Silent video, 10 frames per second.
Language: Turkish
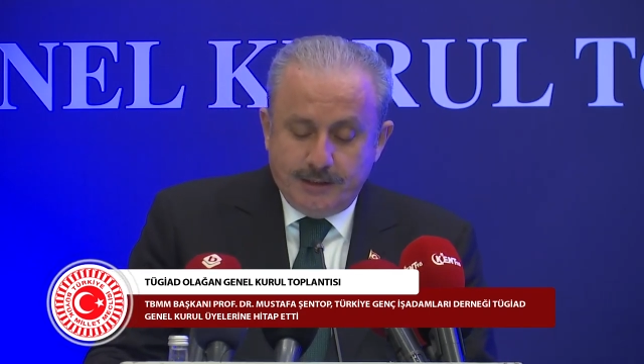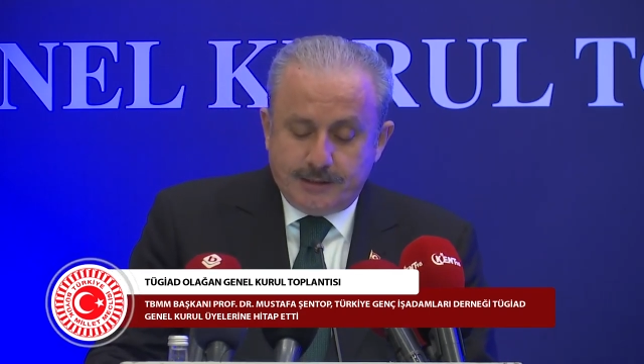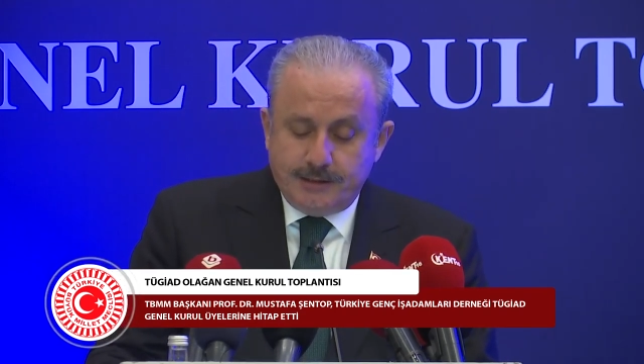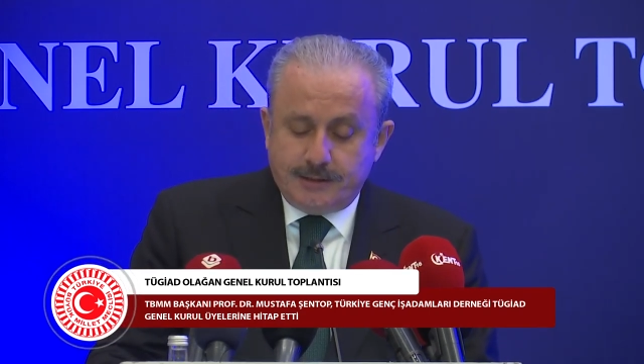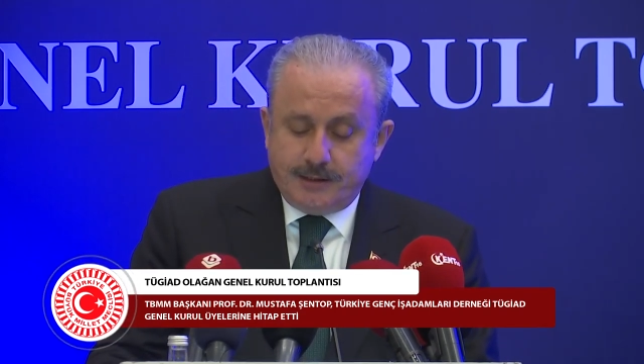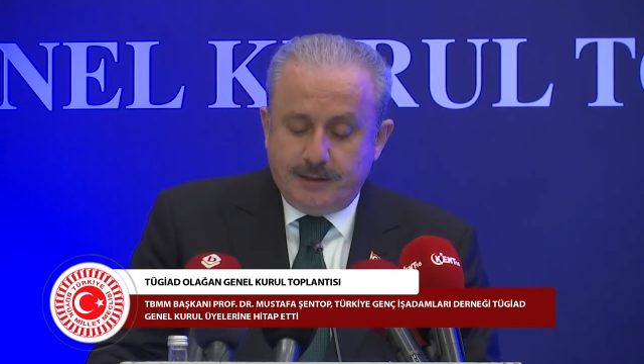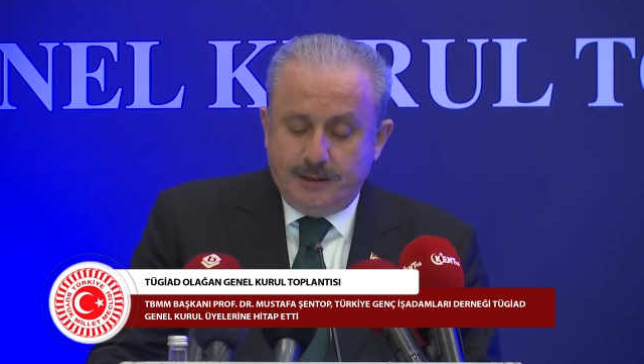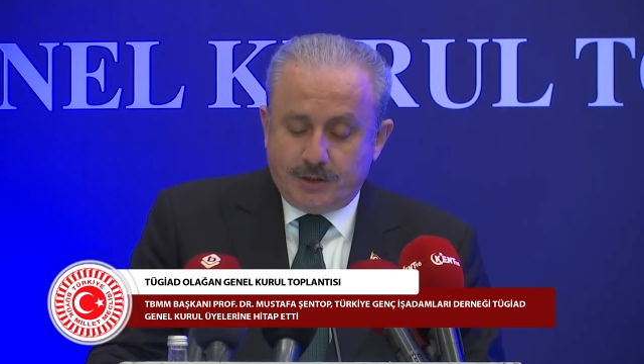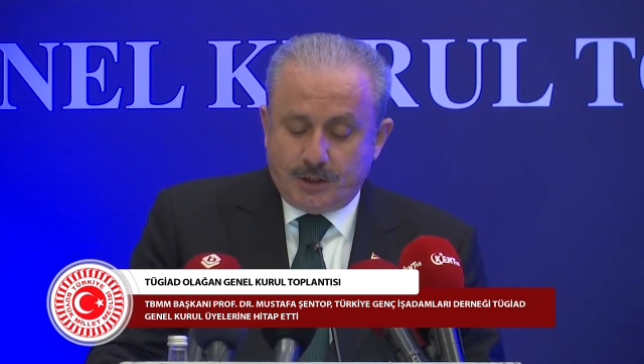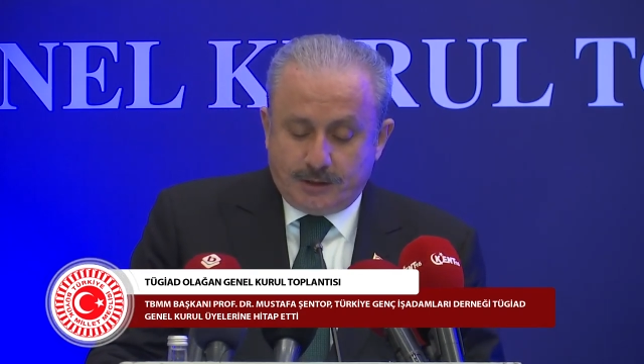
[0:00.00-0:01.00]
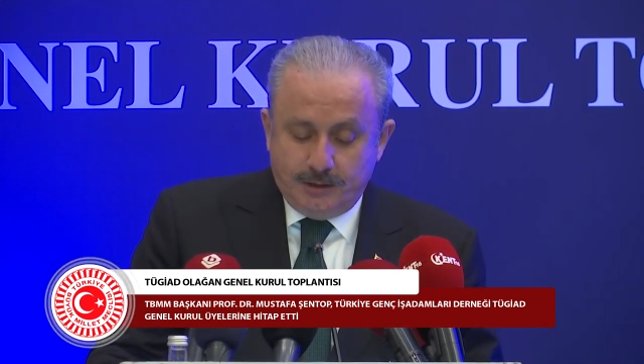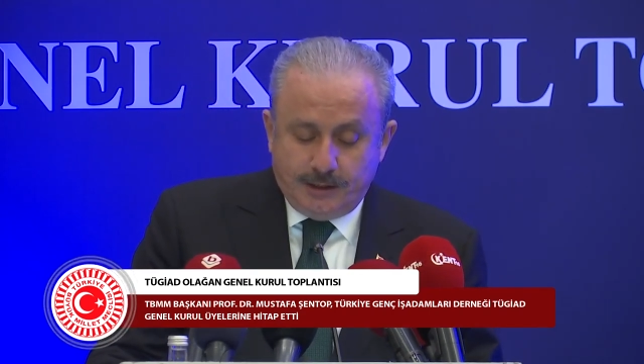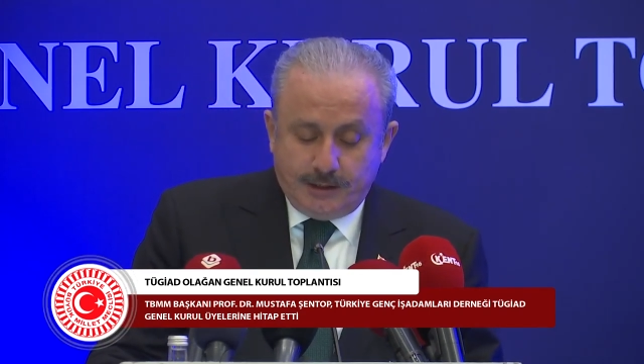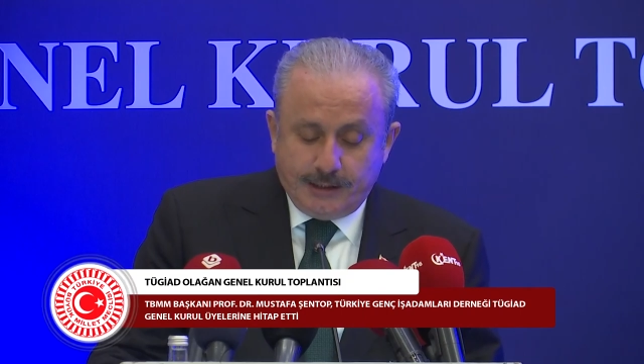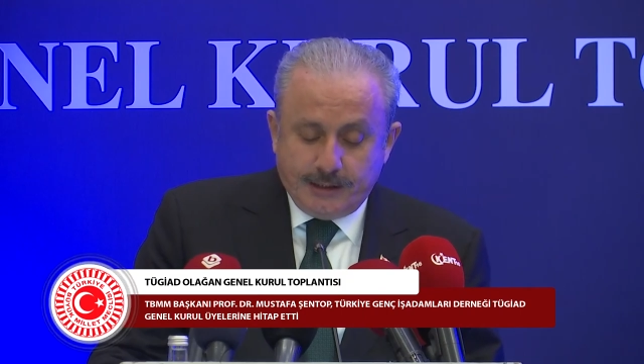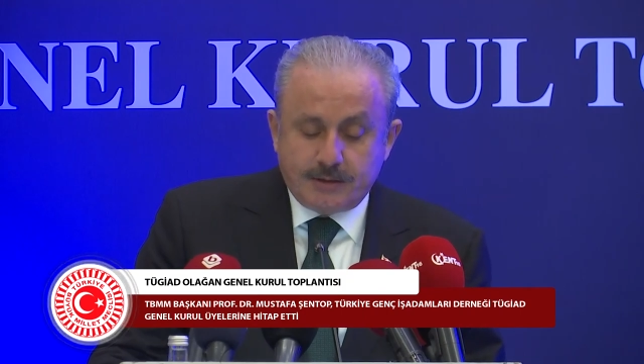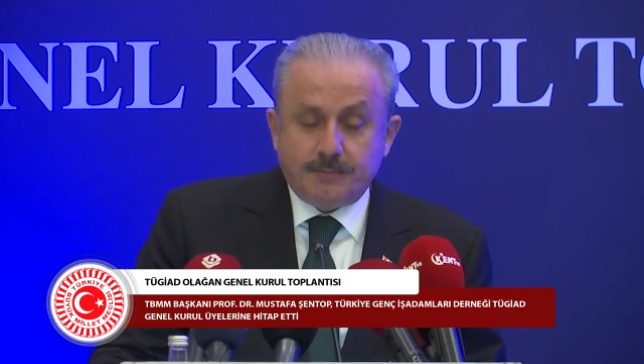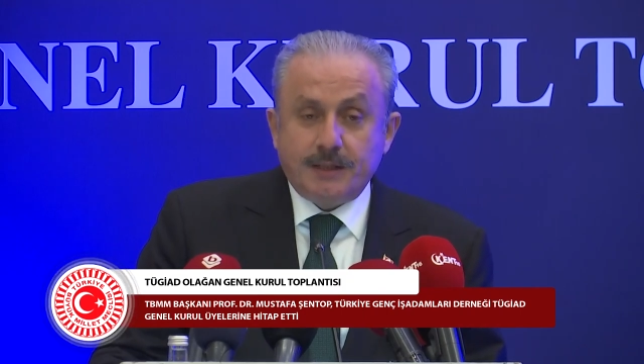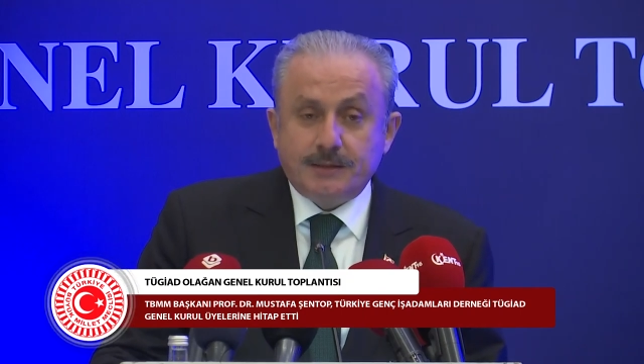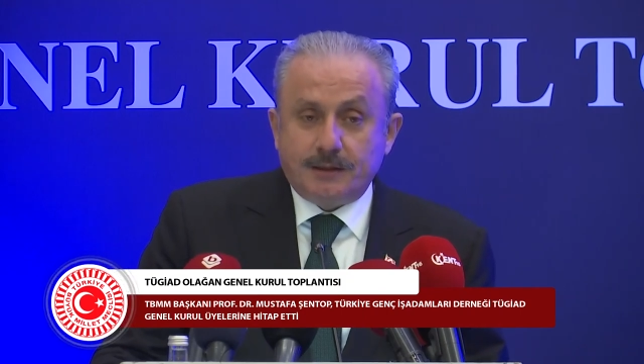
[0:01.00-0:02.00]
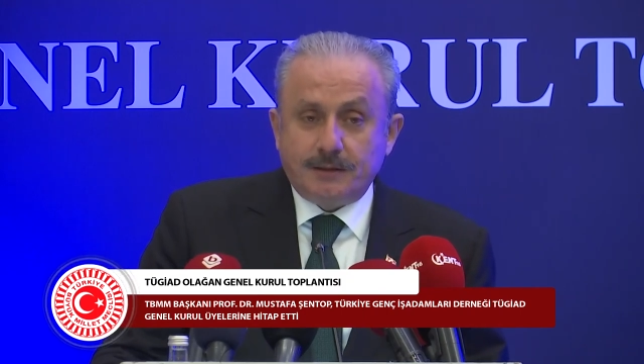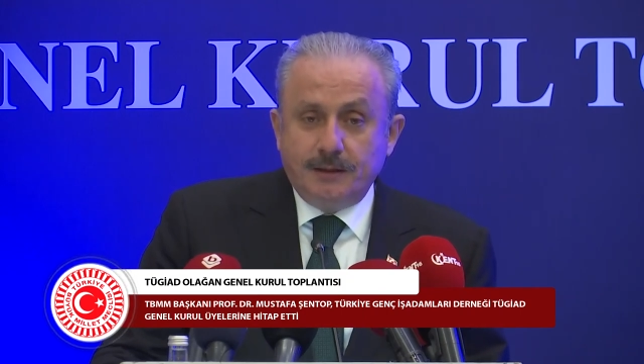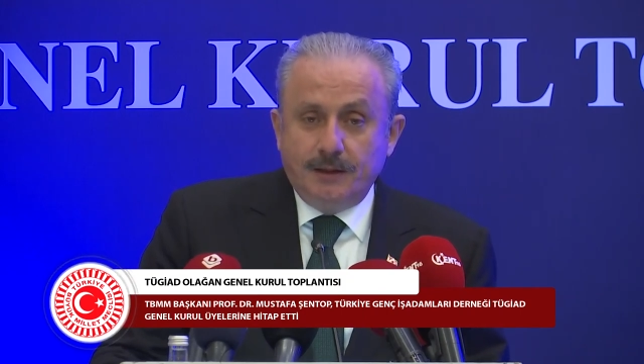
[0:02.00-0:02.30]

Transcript: sizleri hiç akıllarına getirmezler.